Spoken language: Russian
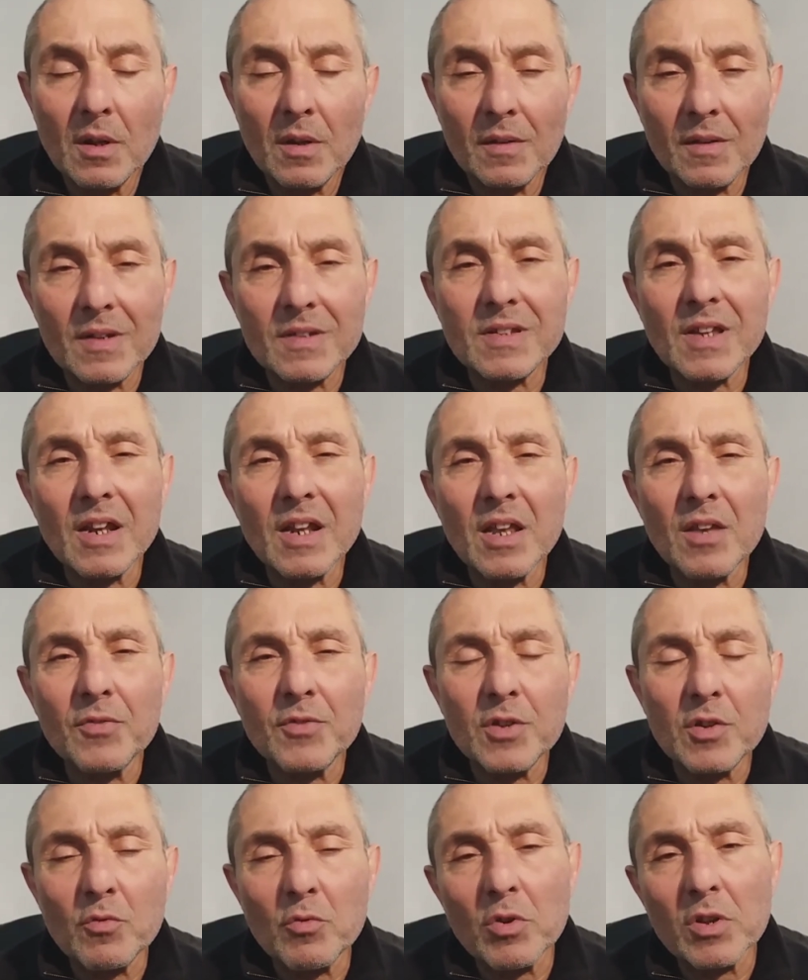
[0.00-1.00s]
Да, скорее
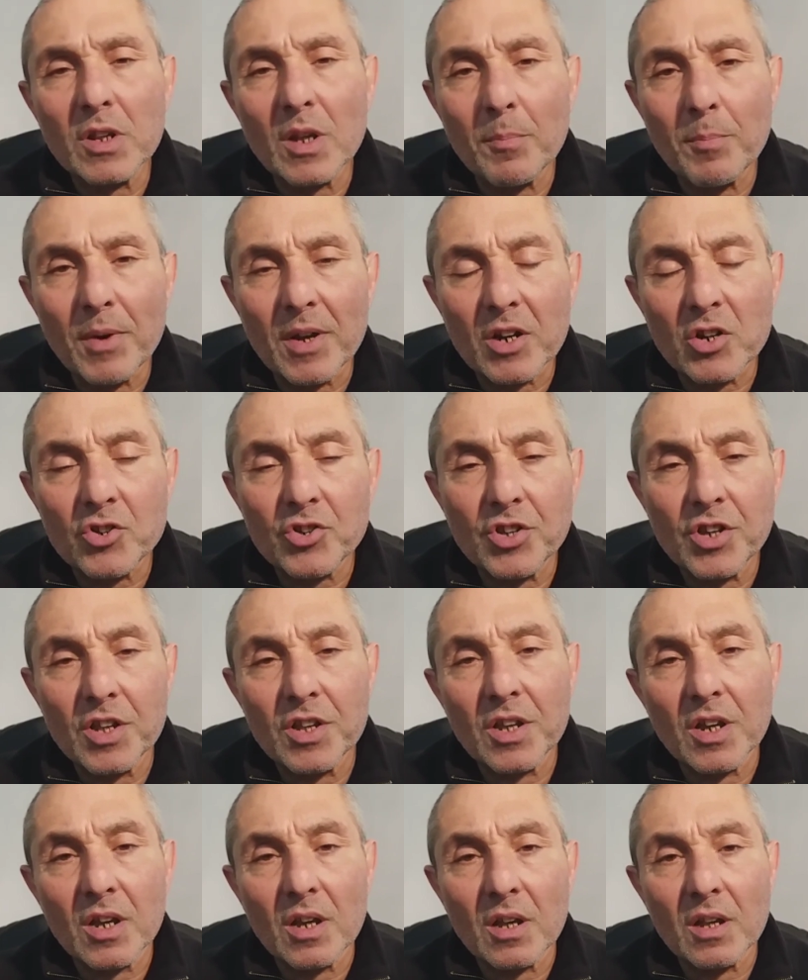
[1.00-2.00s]
всего, это
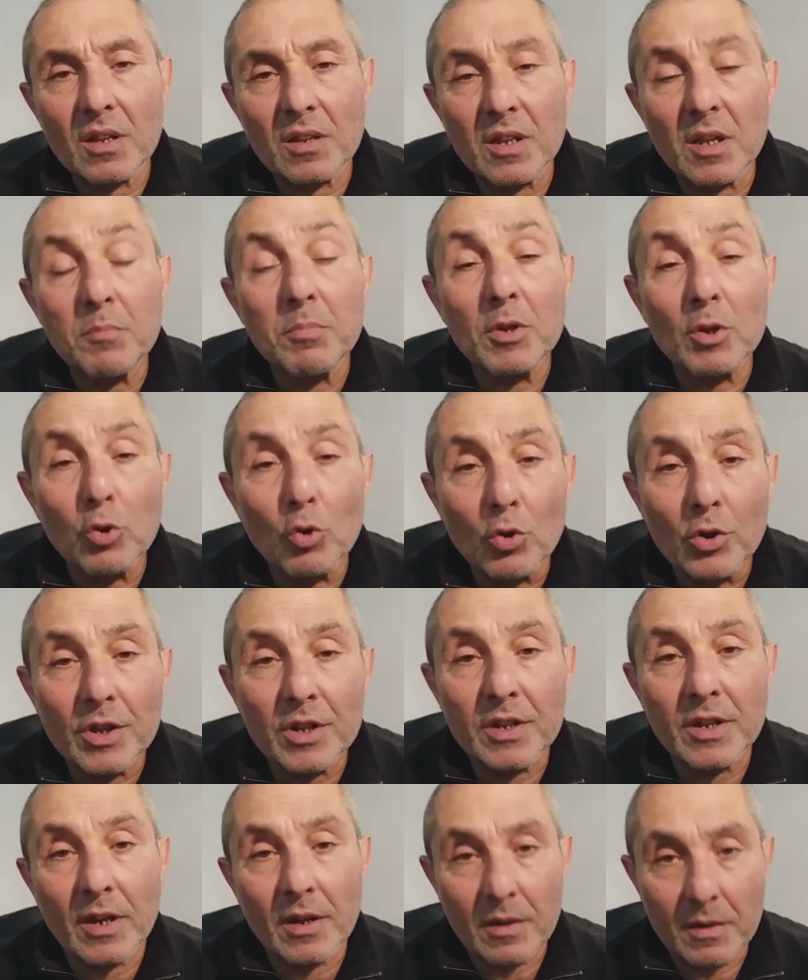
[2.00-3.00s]
порождение
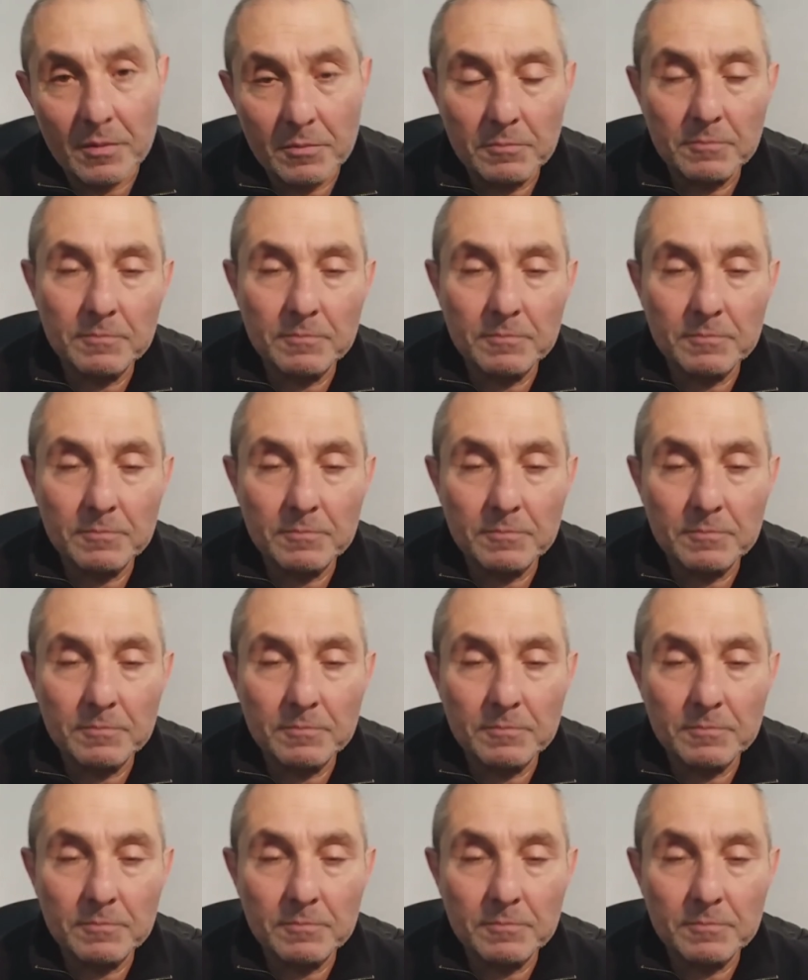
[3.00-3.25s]
дебилоида,